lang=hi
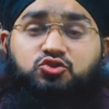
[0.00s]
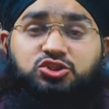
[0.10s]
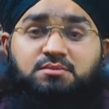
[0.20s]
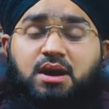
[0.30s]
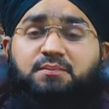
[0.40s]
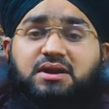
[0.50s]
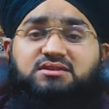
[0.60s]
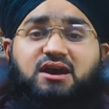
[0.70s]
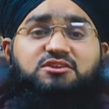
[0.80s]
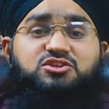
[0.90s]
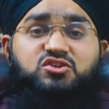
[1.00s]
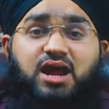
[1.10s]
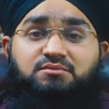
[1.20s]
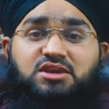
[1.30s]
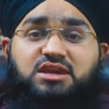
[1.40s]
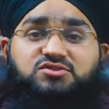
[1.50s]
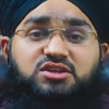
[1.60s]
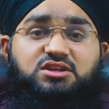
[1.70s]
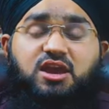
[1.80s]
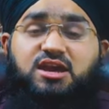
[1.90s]
मुसलिमा पर दावत इस्लामी के
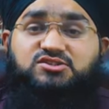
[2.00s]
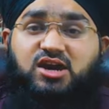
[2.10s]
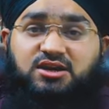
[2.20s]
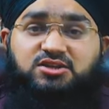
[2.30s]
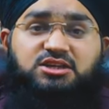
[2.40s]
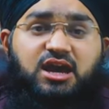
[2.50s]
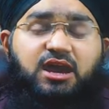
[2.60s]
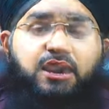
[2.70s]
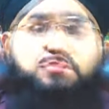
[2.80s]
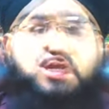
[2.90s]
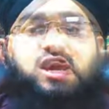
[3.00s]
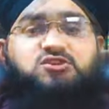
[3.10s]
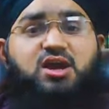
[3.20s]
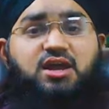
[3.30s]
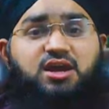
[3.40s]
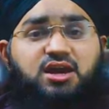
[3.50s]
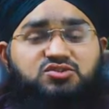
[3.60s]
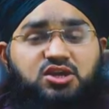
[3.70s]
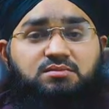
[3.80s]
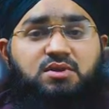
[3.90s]
जरिए एहसान किया है ये एहसान
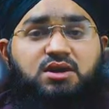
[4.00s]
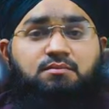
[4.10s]
अजीम